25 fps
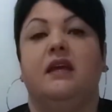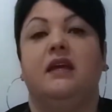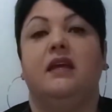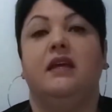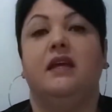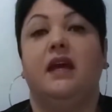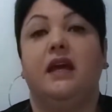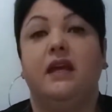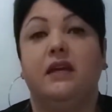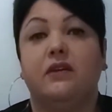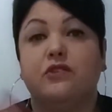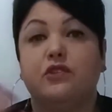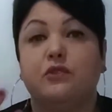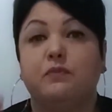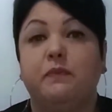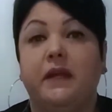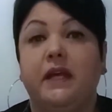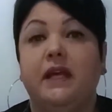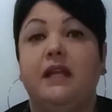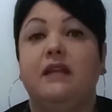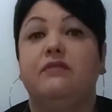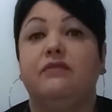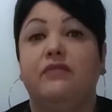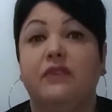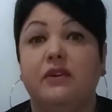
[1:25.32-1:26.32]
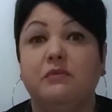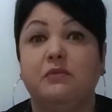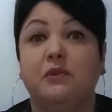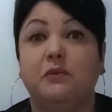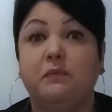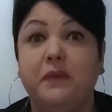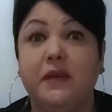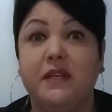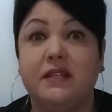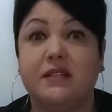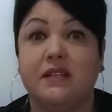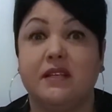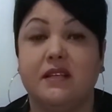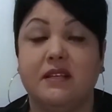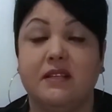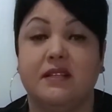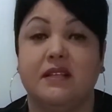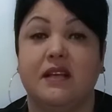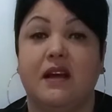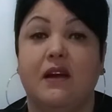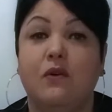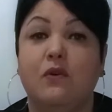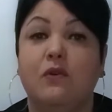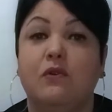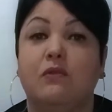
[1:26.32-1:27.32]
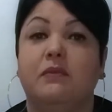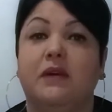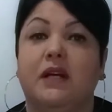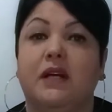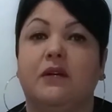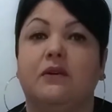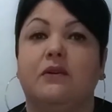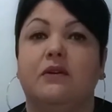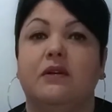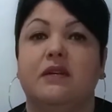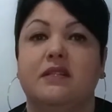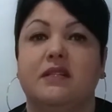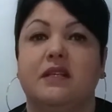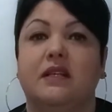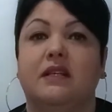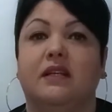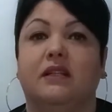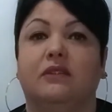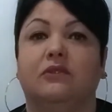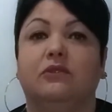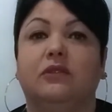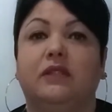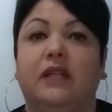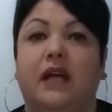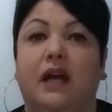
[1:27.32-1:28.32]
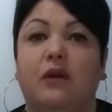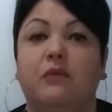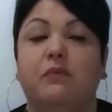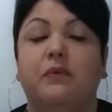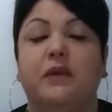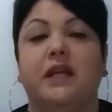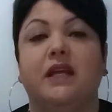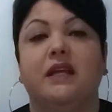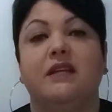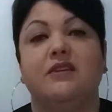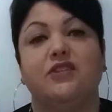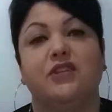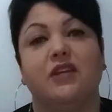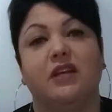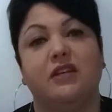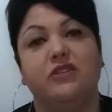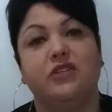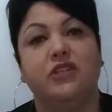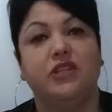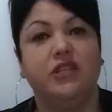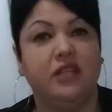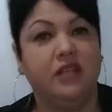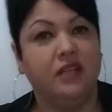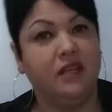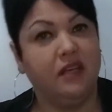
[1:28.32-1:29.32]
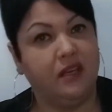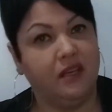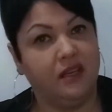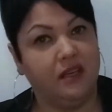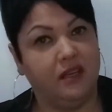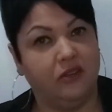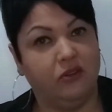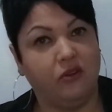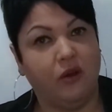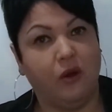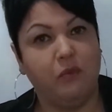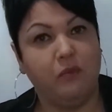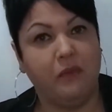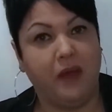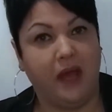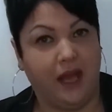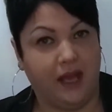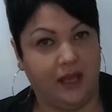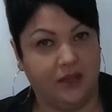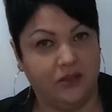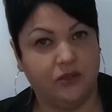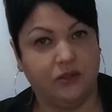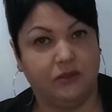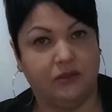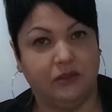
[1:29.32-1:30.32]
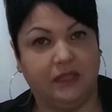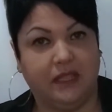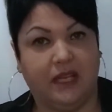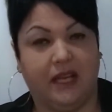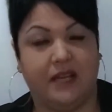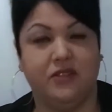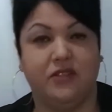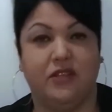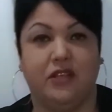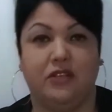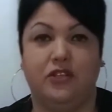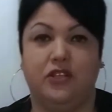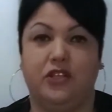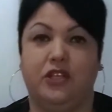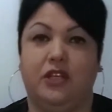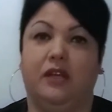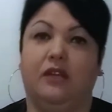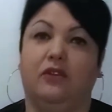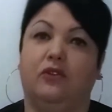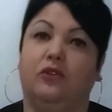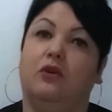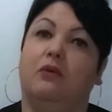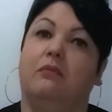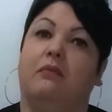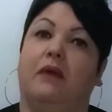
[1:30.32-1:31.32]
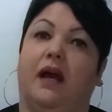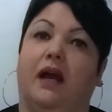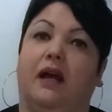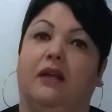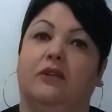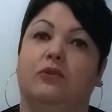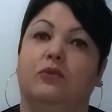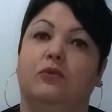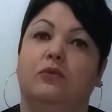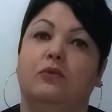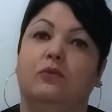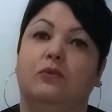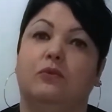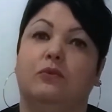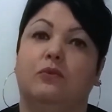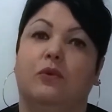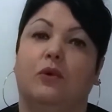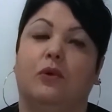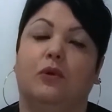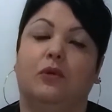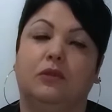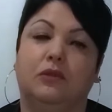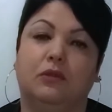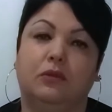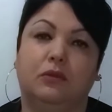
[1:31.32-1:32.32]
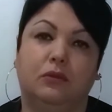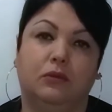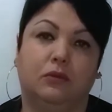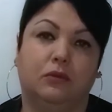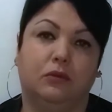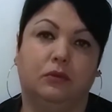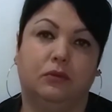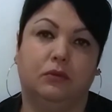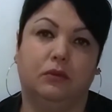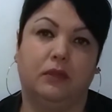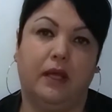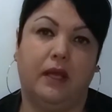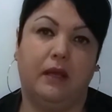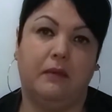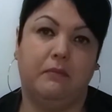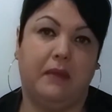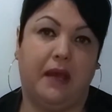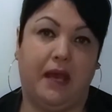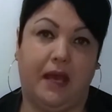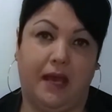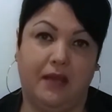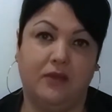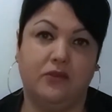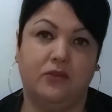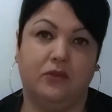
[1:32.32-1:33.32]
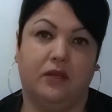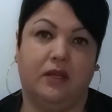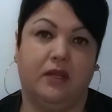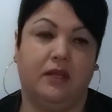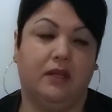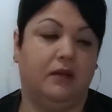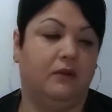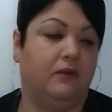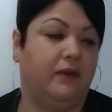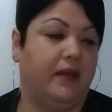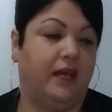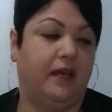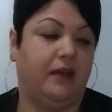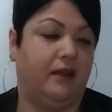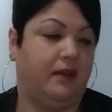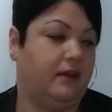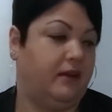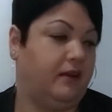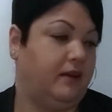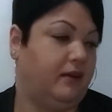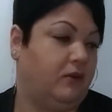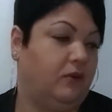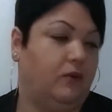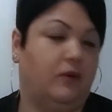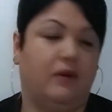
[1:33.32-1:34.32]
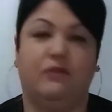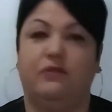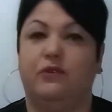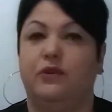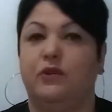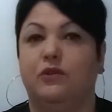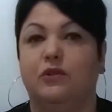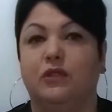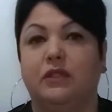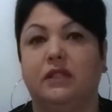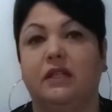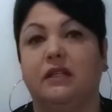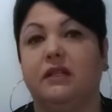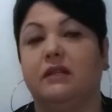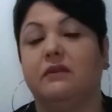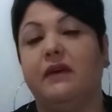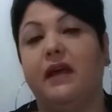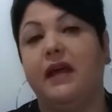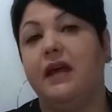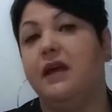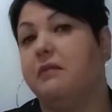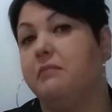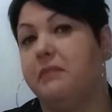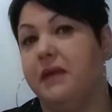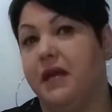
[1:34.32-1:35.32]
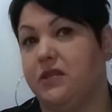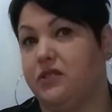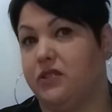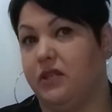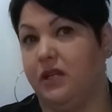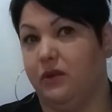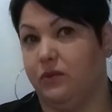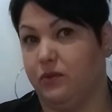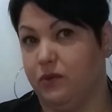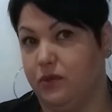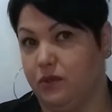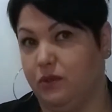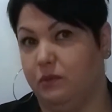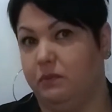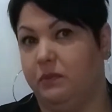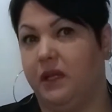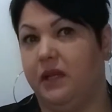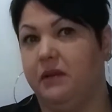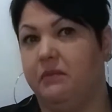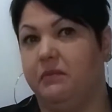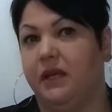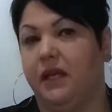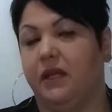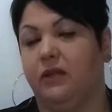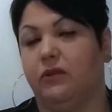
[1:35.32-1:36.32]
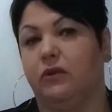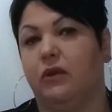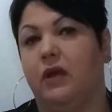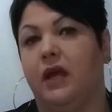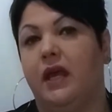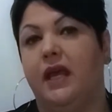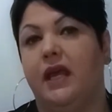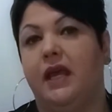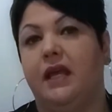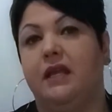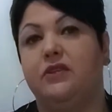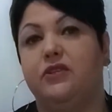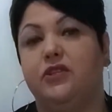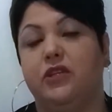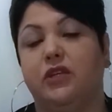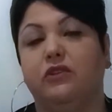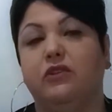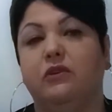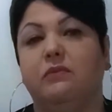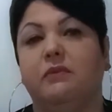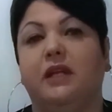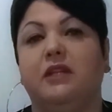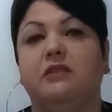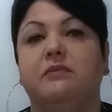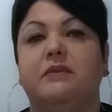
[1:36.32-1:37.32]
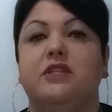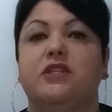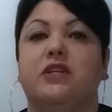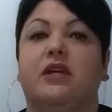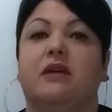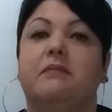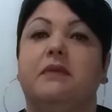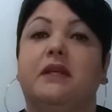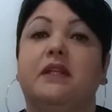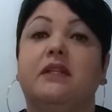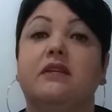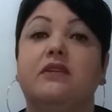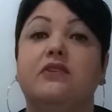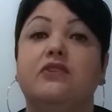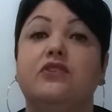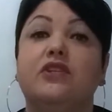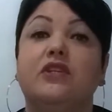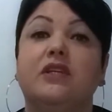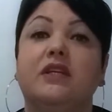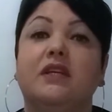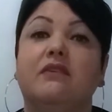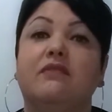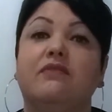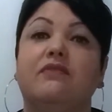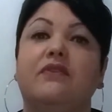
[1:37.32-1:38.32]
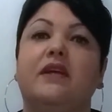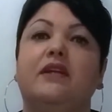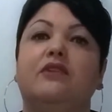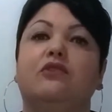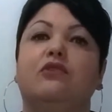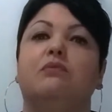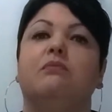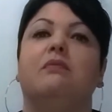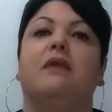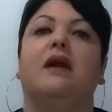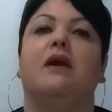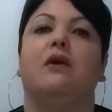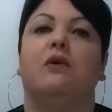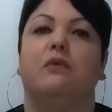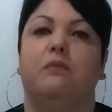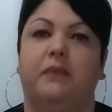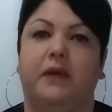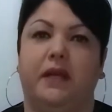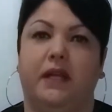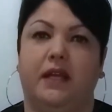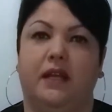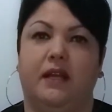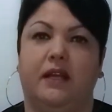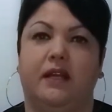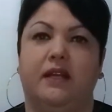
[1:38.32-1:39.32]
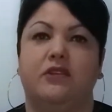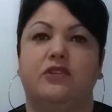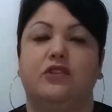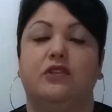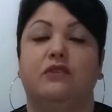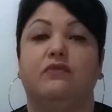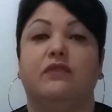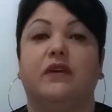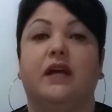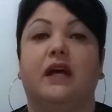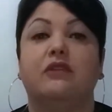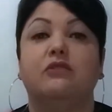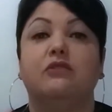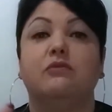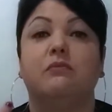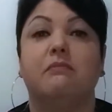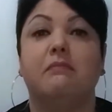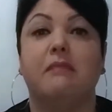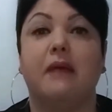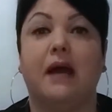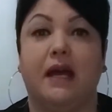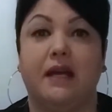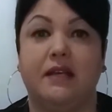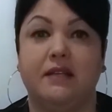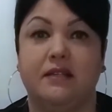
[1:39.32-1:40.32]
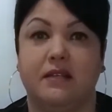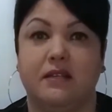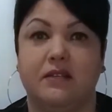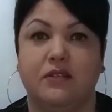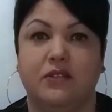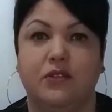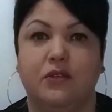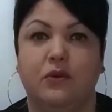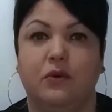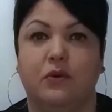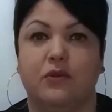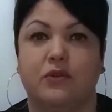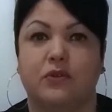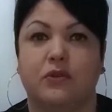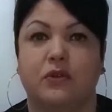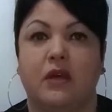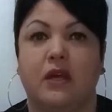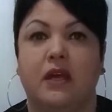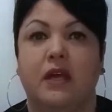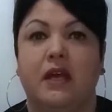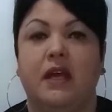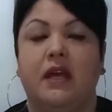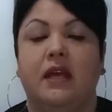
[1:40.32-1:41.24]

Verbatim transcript: E aí eu disse para ele, vamos pesquisar alguma coisa natural, porque ele já tinha ido ao médico, tá? E já tinha tomado um outro remédio que não é, o afrogota não é remédio, ele é um suplemento. Ele tinha tomado um medicamento que tinha feito mal para ele, que ele tinha ficado mais ansioso.